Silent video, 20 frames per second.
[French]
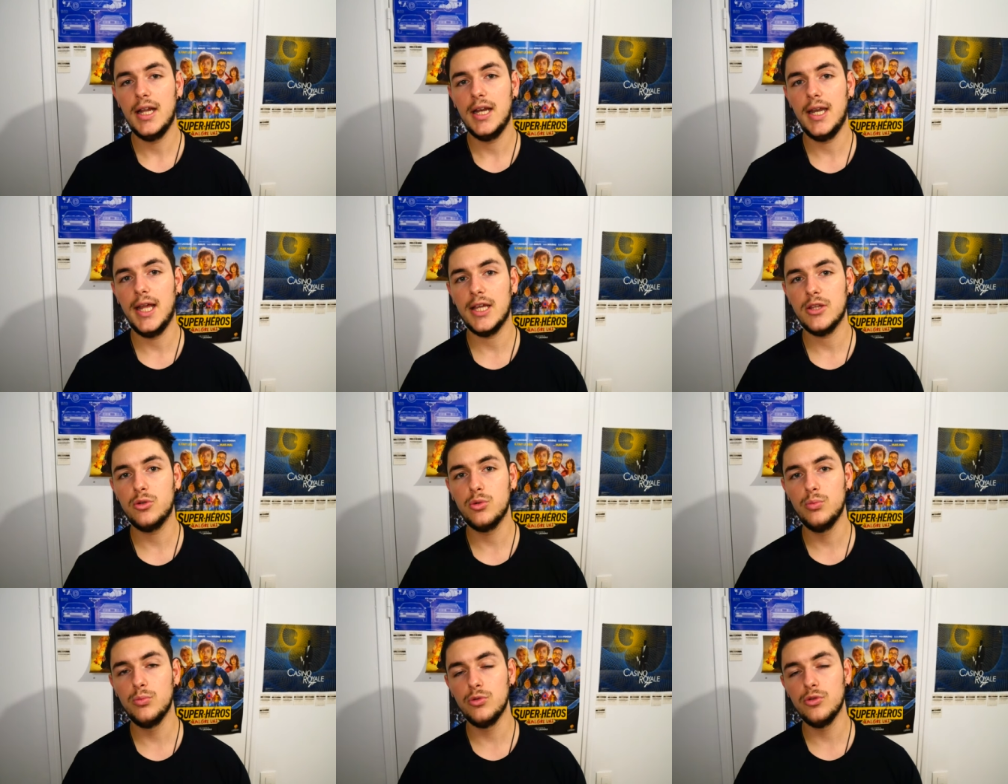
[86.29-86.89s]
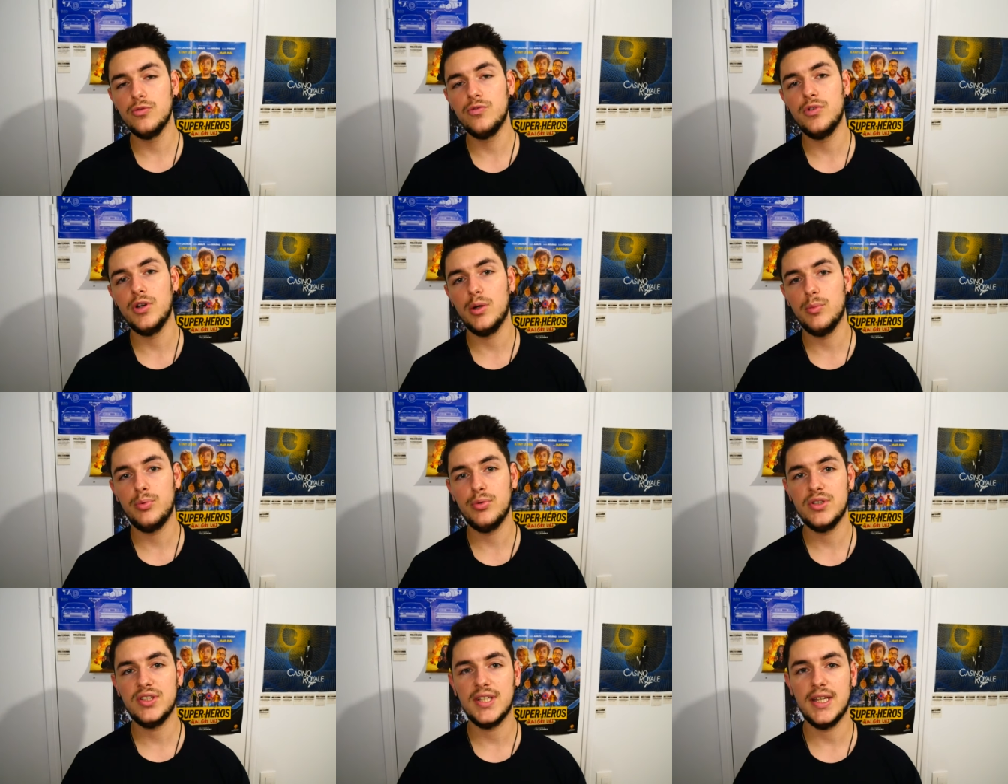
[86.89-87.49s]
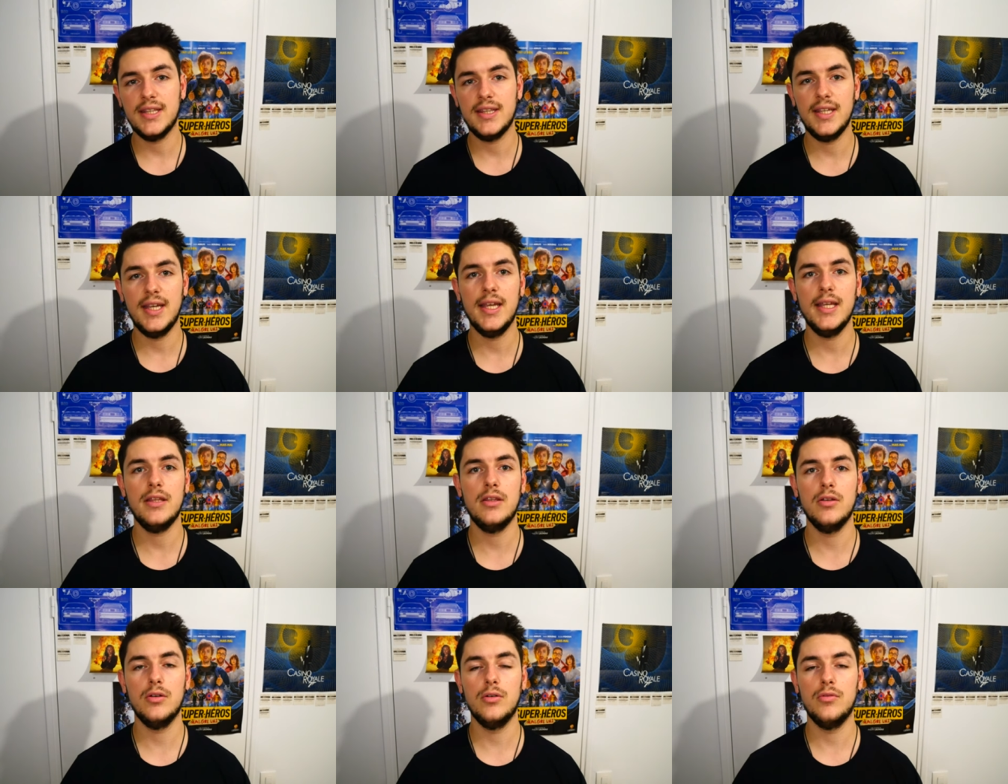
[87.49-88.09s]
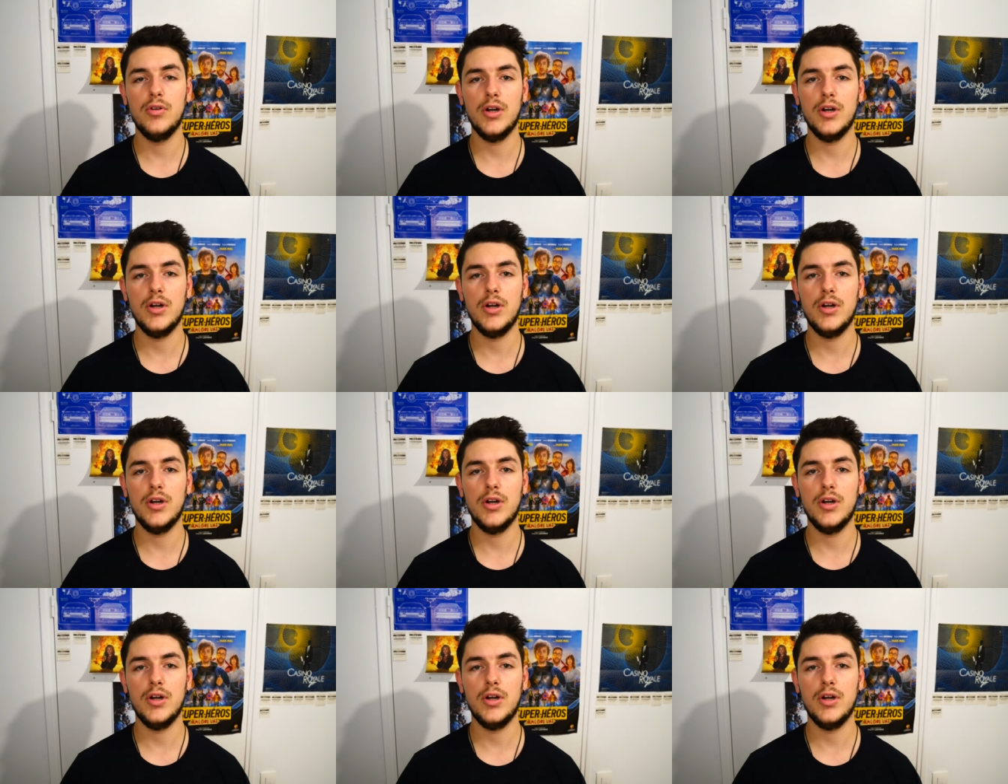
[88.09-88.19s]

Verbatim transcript: là tout le monde veut un peu sa tête euh,